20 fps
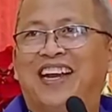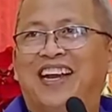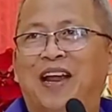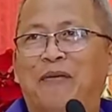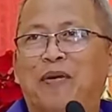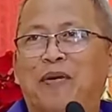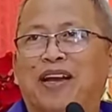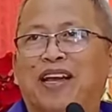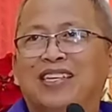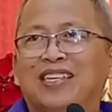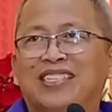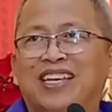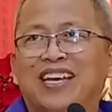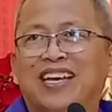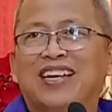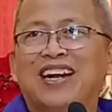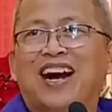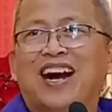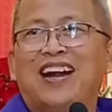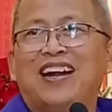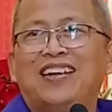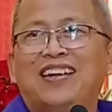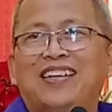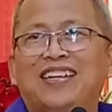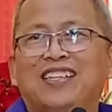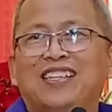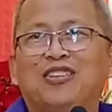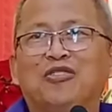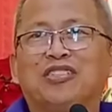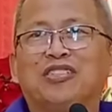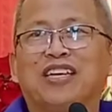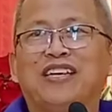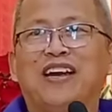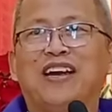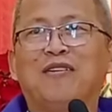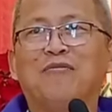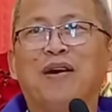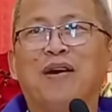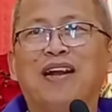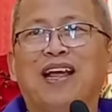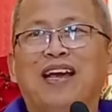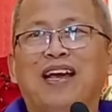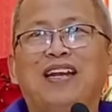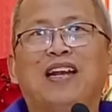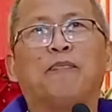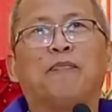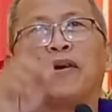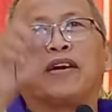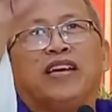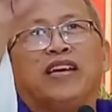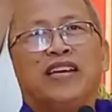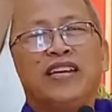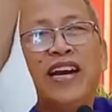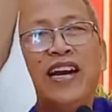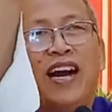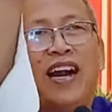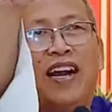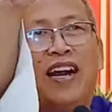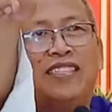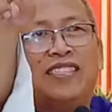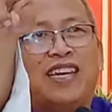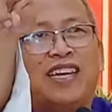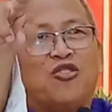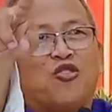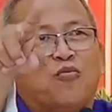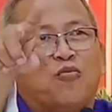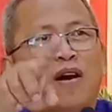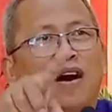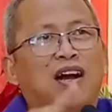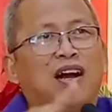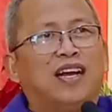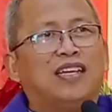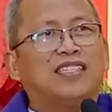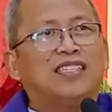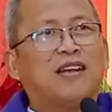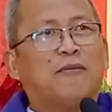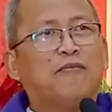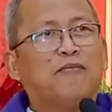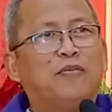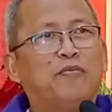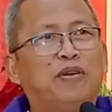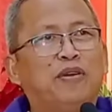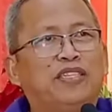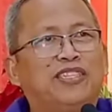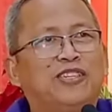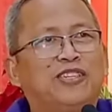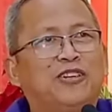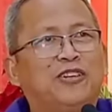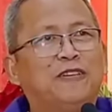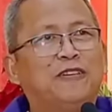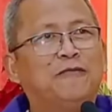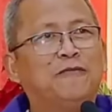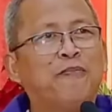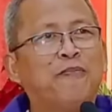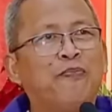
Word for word: nga napagi guard dito sa iyang balay, napagi guard sa atubangan subdivision,